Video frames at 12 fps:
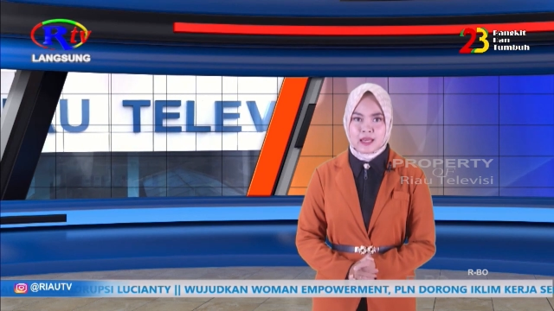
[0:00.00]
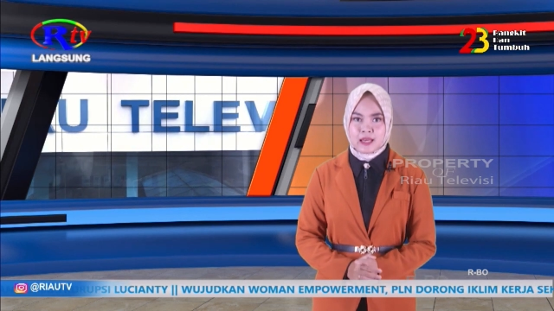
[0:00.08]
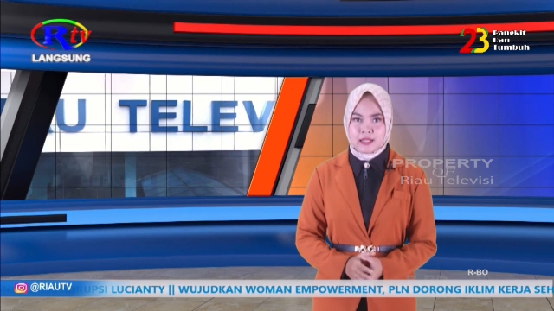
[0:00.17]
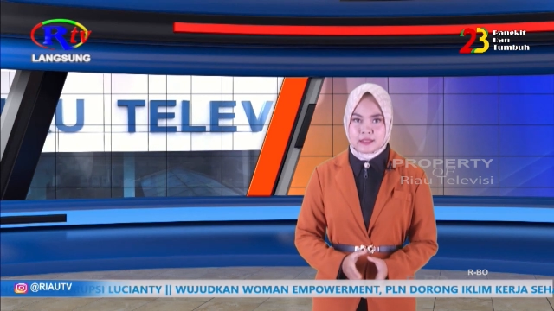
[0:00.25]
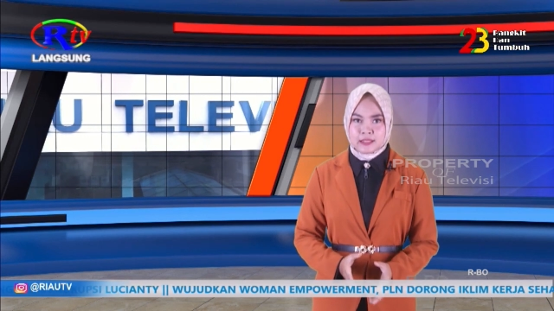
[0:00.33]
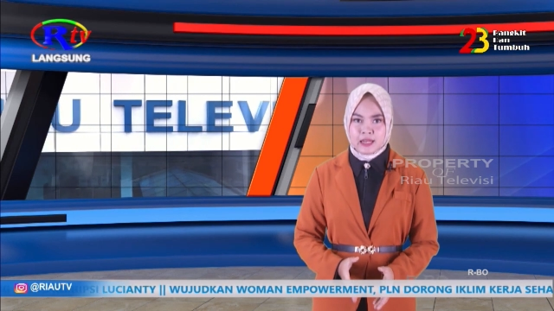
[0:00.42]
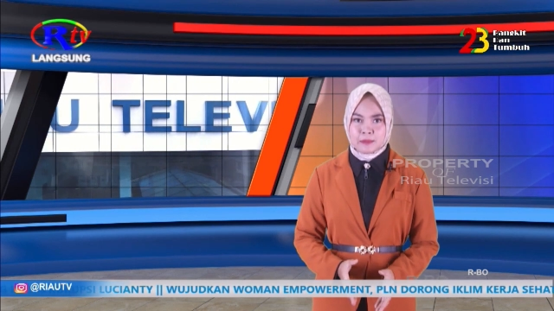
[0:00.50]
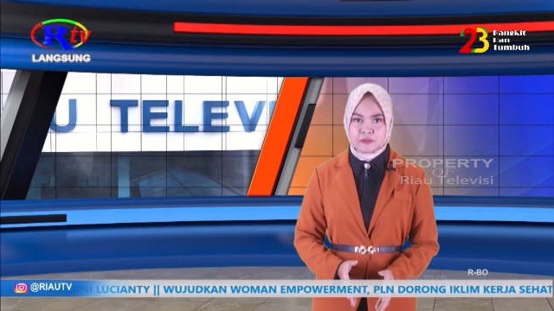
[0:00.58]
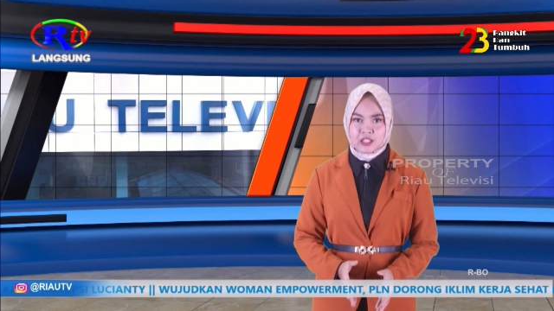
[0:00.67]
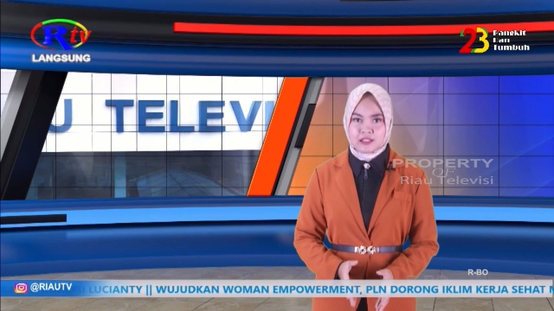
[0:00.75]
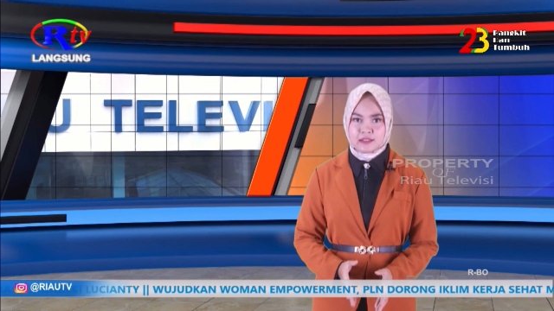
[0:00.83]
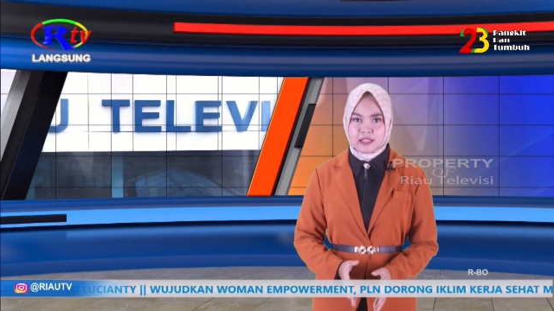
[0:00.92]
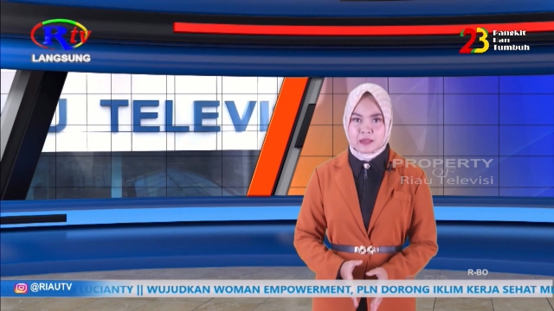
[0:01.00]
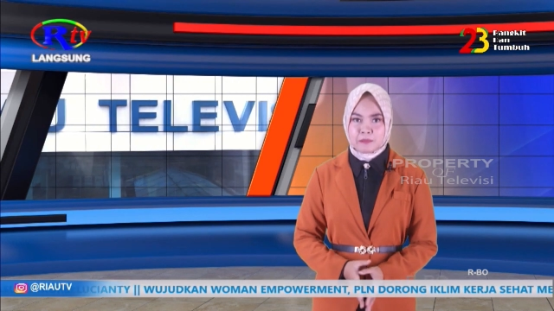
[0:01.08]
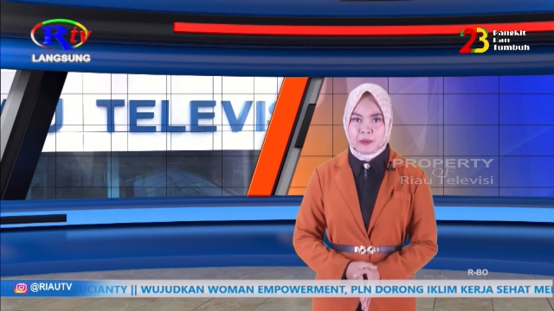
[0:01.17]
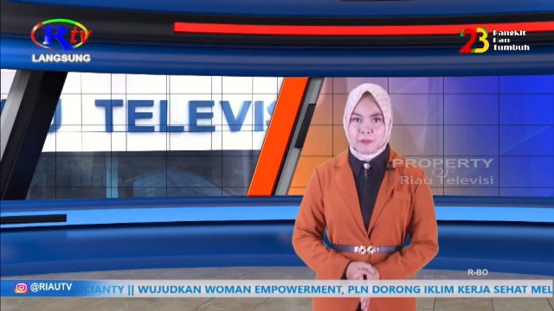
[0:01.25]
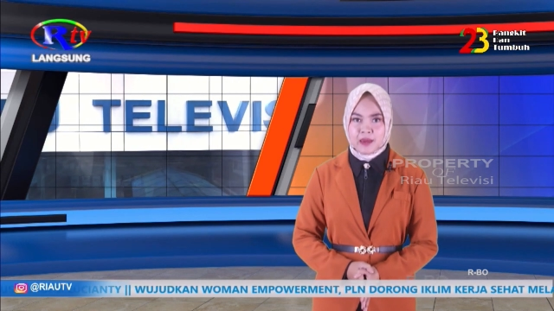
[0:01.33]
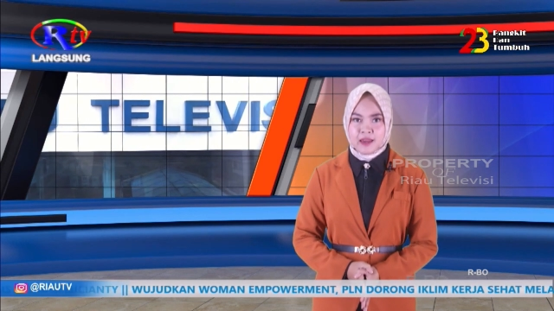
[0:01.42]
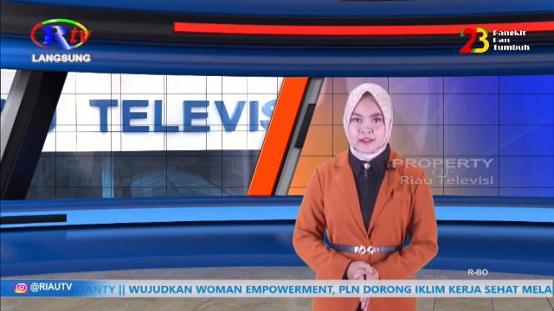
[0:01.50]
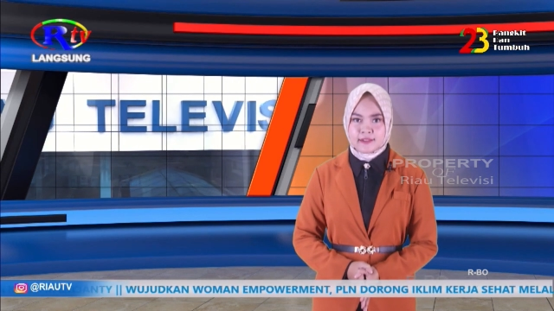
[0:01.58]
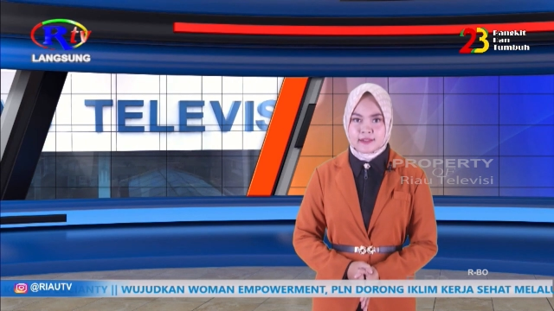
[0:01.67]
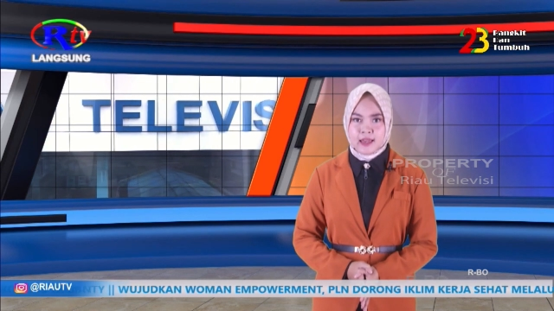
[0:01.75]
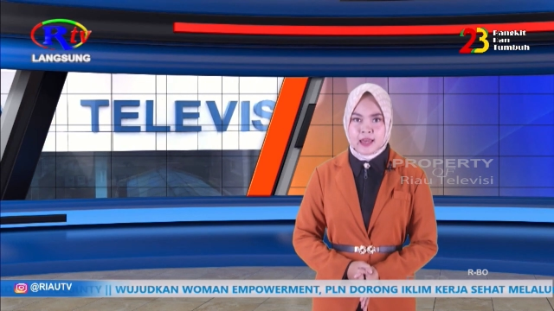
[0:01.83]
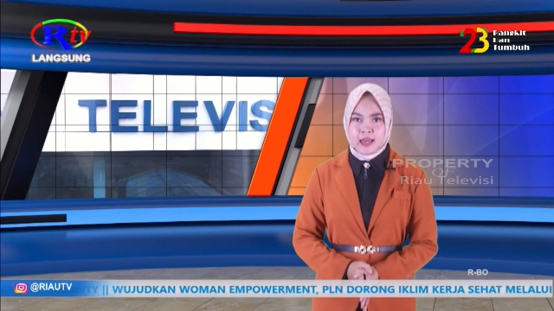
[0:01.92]
Dalam catatan BPS,
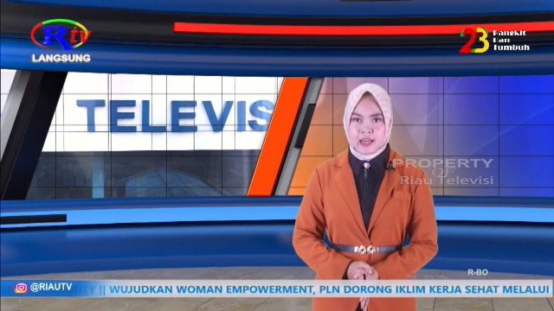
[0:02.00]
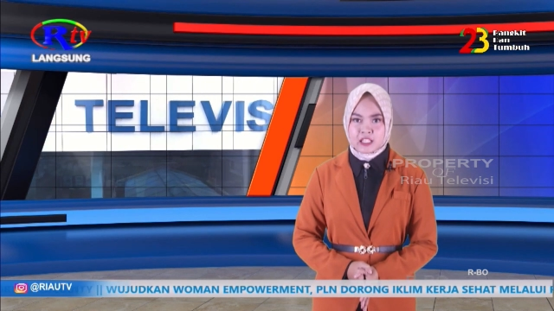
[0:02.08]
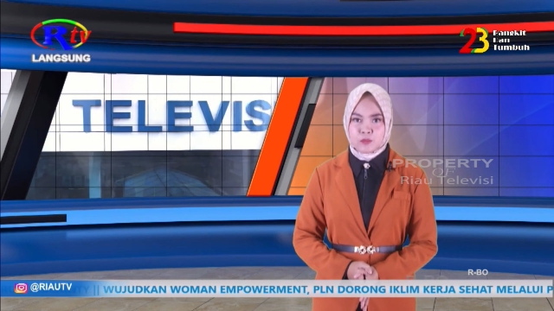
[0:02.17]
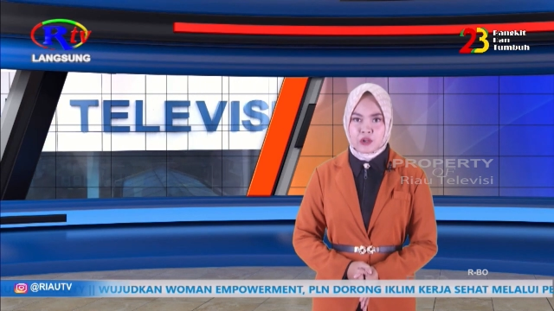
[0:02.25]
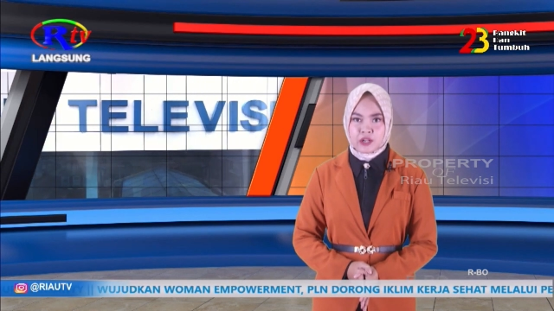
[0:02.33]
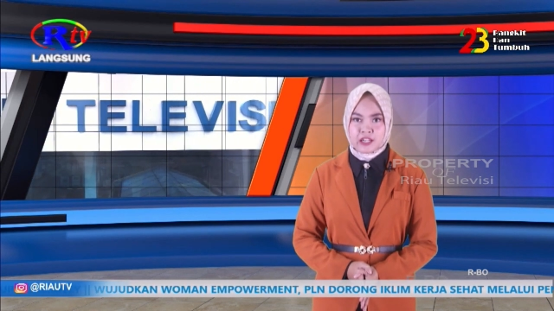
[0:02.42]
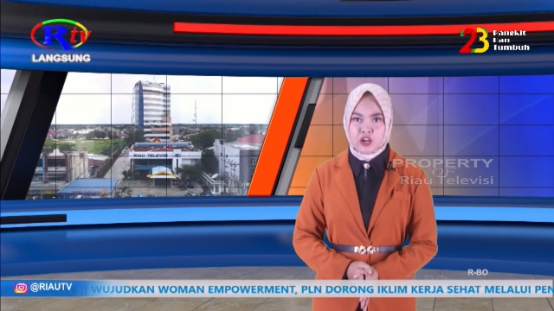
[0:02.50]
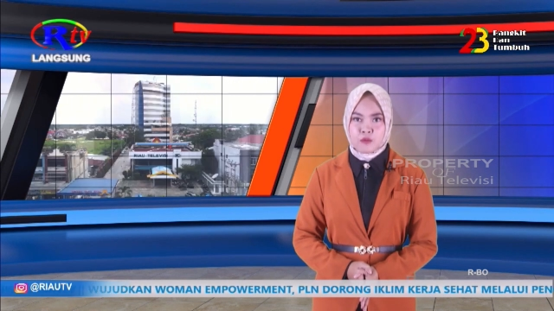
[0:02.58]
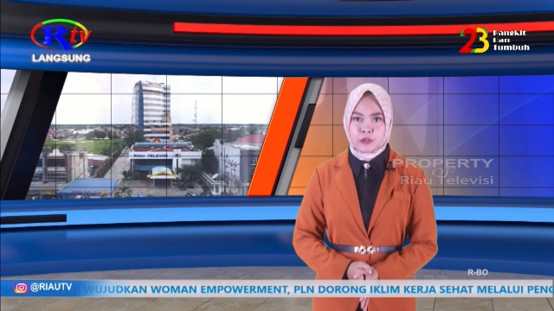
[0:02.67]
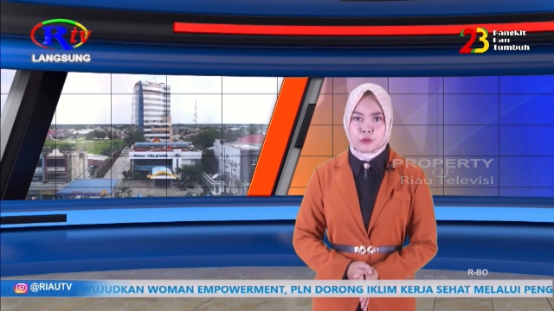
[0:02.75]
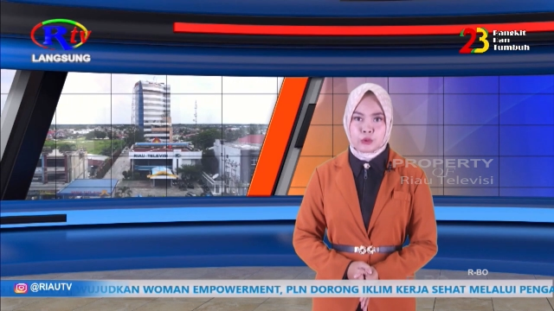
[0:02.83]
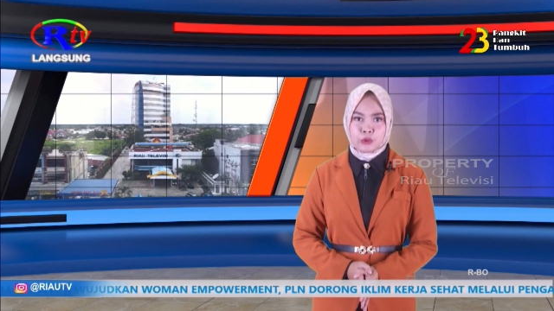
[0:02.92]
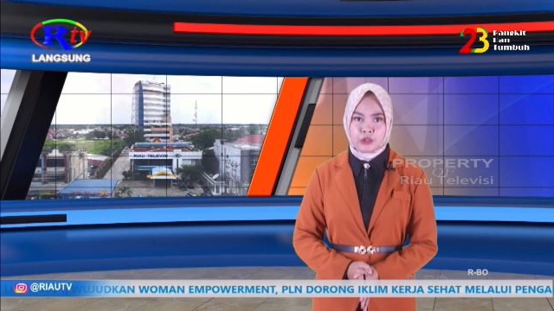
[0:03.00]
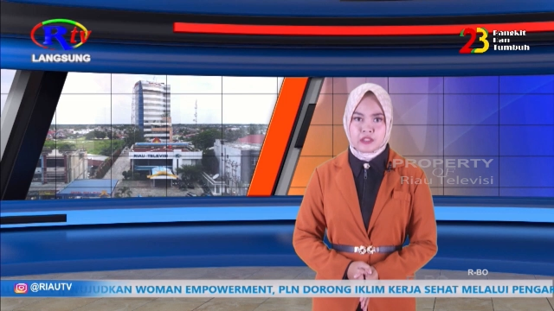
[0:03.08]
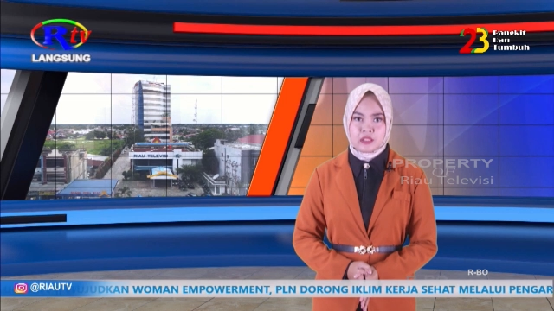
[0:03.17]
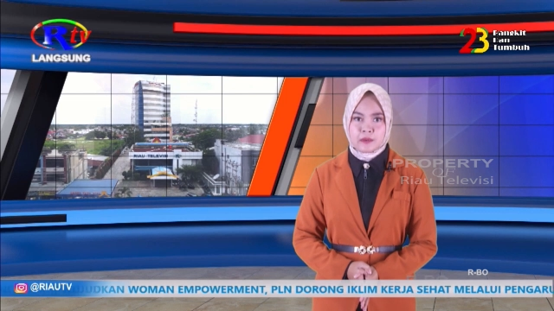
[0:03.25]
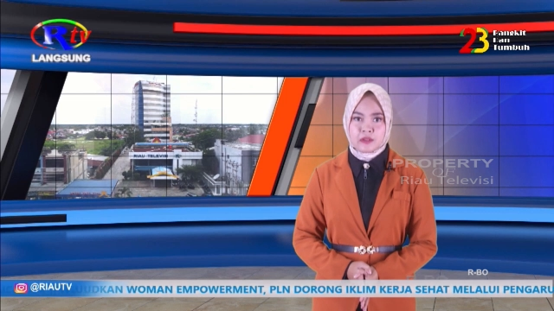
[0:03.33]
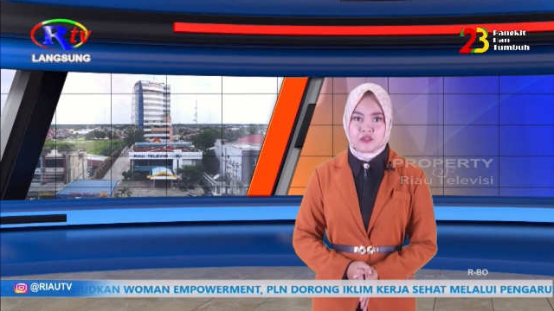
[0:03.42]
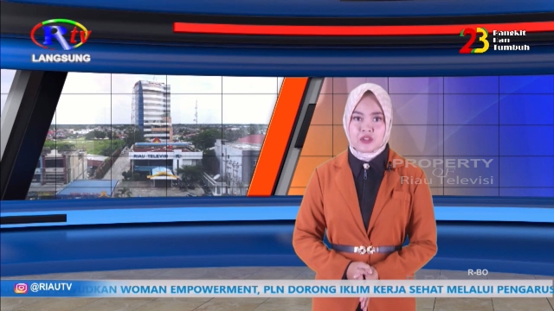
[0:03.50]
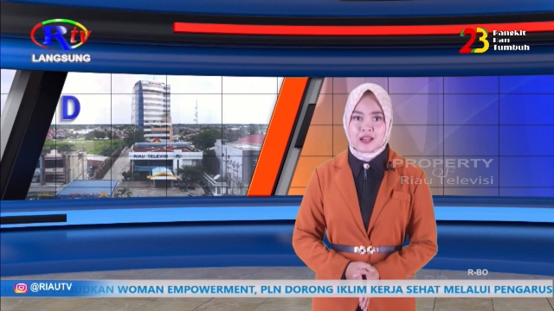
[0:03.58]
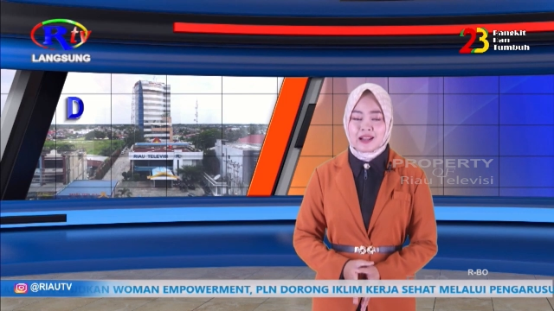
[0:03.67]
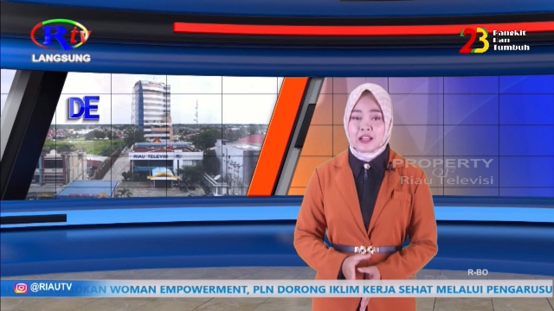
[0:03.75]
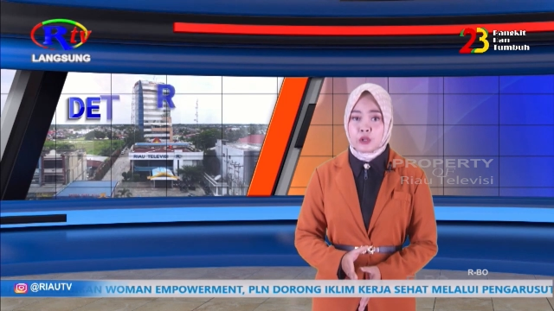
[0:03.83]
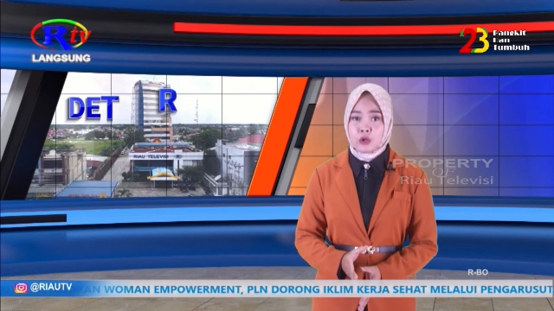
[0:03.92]
ekspor Riau menurun sebesar
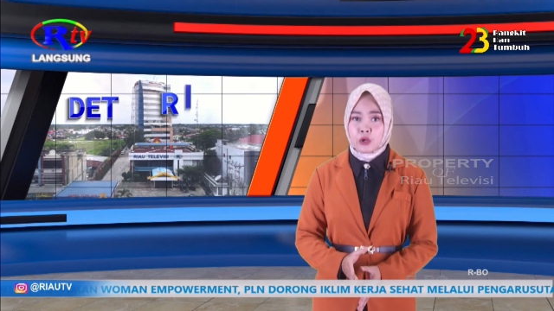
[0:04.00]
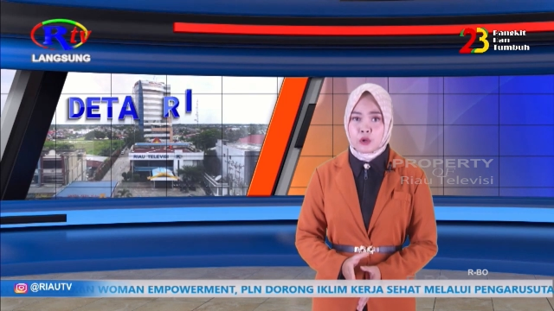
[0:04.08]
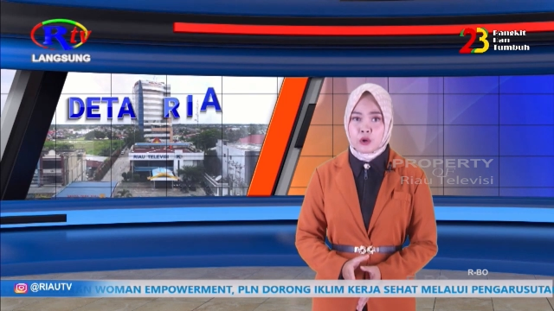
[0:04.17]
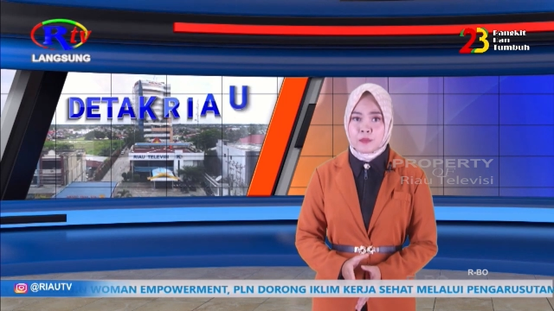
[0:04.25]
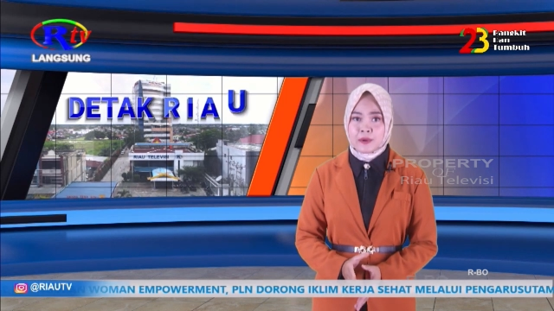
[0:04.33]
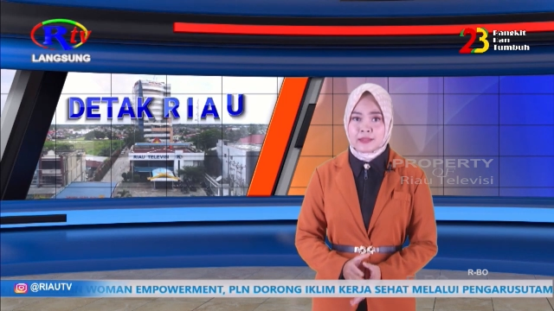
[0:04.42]
0,32